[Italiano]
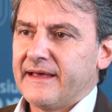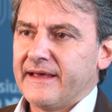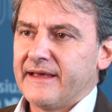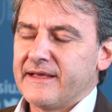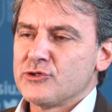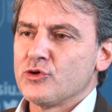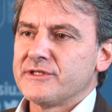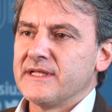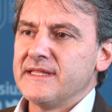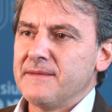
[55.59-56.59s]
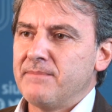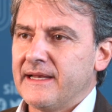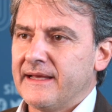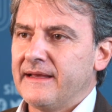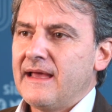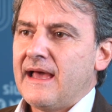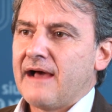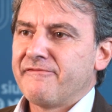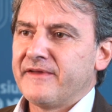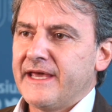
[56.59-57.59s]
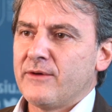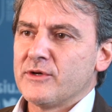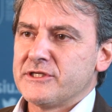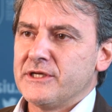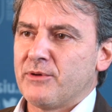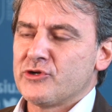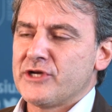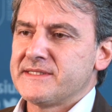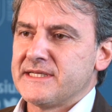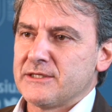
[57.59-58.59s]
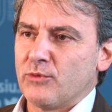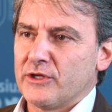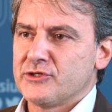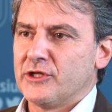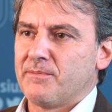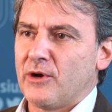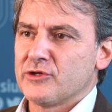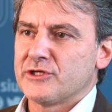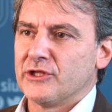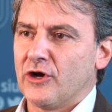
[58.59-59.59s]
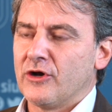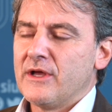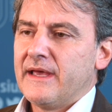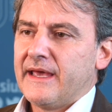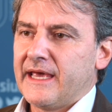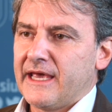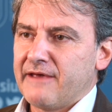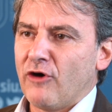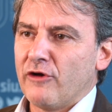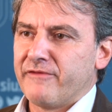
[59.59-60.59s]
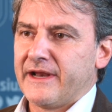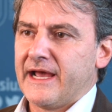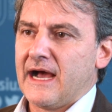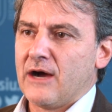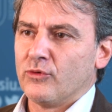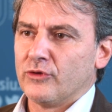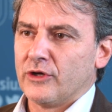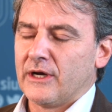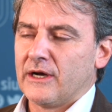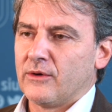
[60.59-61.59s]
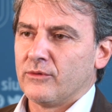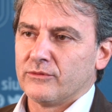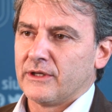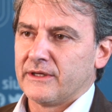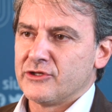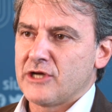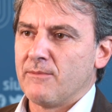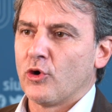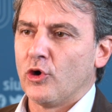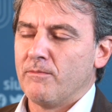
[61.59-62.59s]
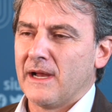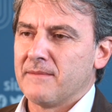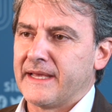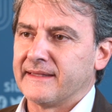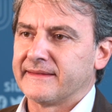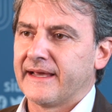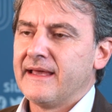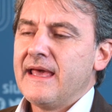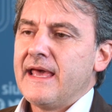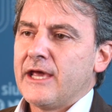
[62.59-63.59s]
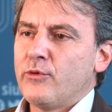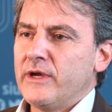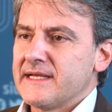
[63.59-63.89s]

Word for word: eh, sostenibile affinché questi processi di simulazione possano eh, evolvere a un, un, diciamo, globalmente. E